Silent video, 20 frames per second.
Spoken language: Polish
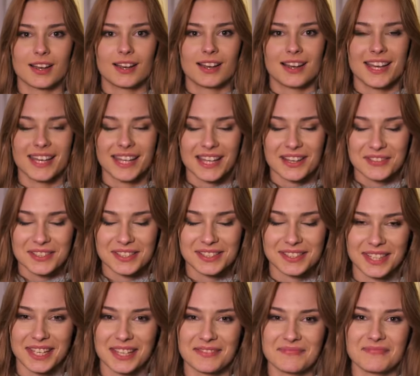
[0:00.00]
Hejka
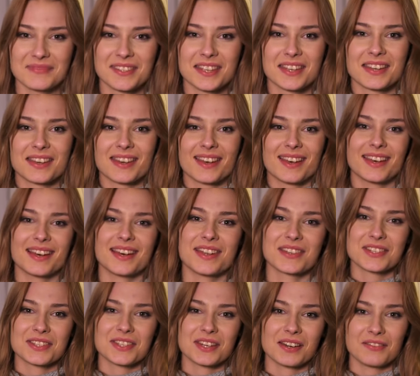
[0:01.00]
wszystkim!
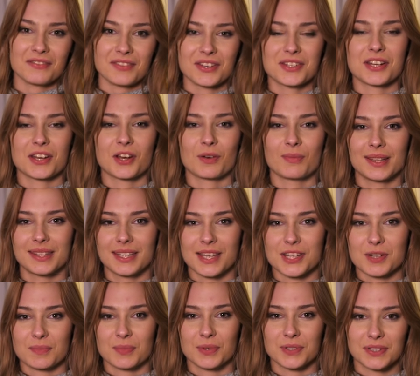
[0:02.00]
E, czytałam Wasze
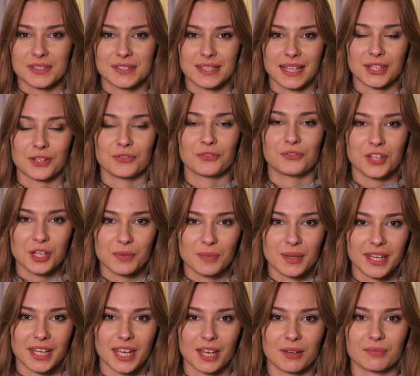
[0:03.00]
komentarze pod ostatnim
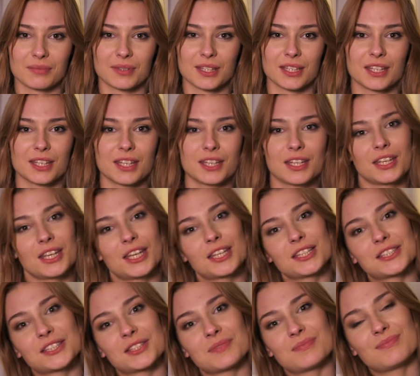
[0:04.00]
filmikiem i
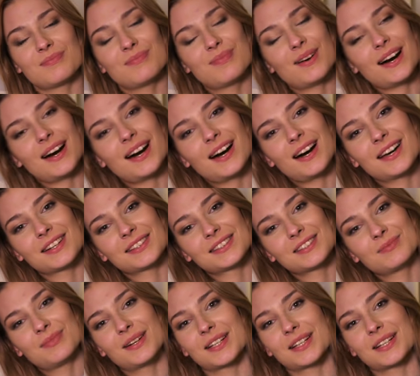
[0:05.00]
jestem bardzo,